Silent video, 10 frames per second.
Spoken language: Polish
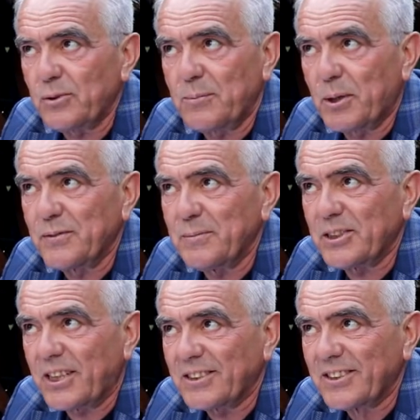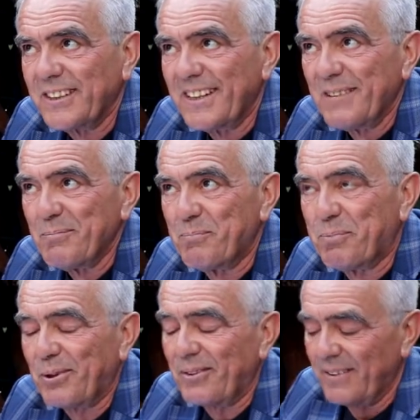nie mogę wymyśleć,
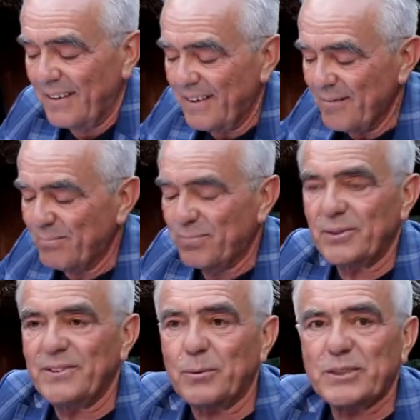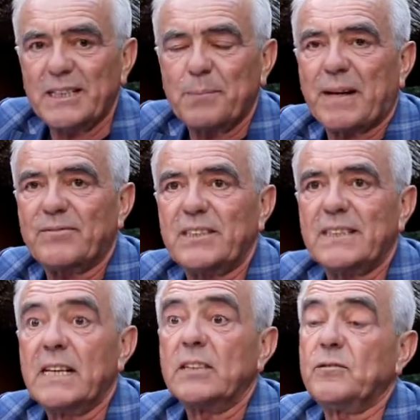bo, bo nauczanie
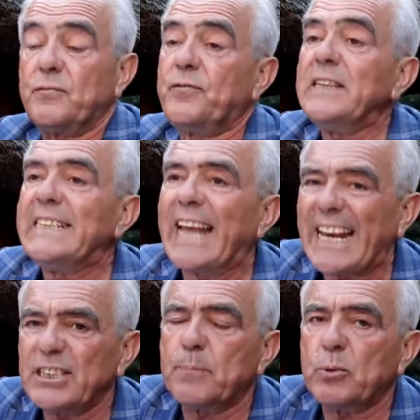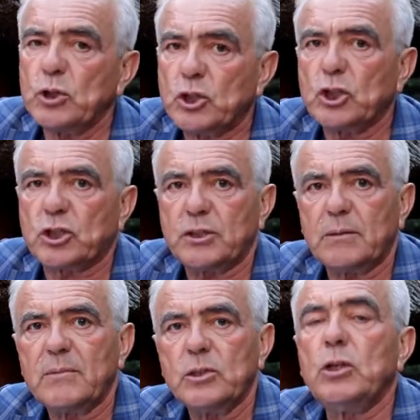prawdy w interesie
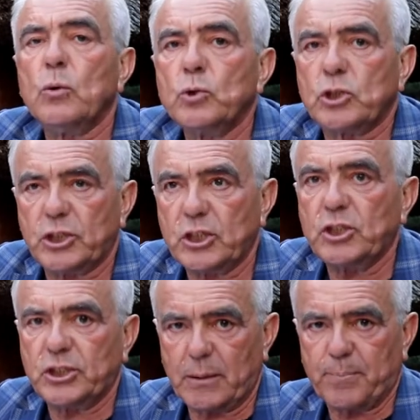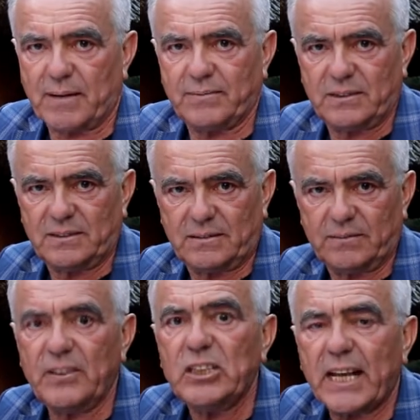politycznym nie uczy się dzisiaj prawdy.
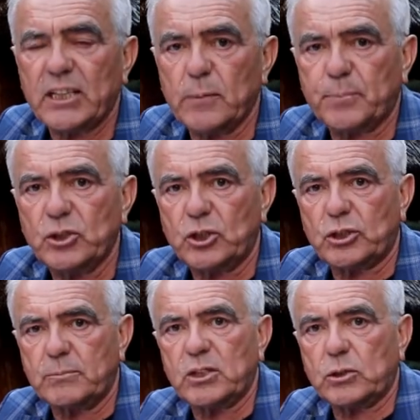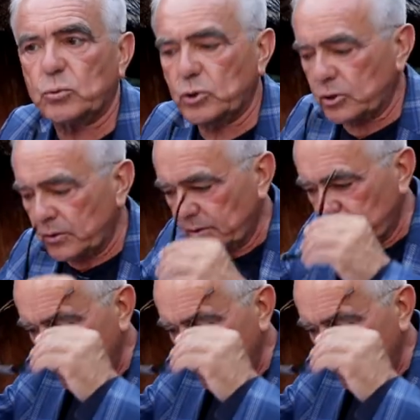W interesie politycznym tych, którzy rządzą.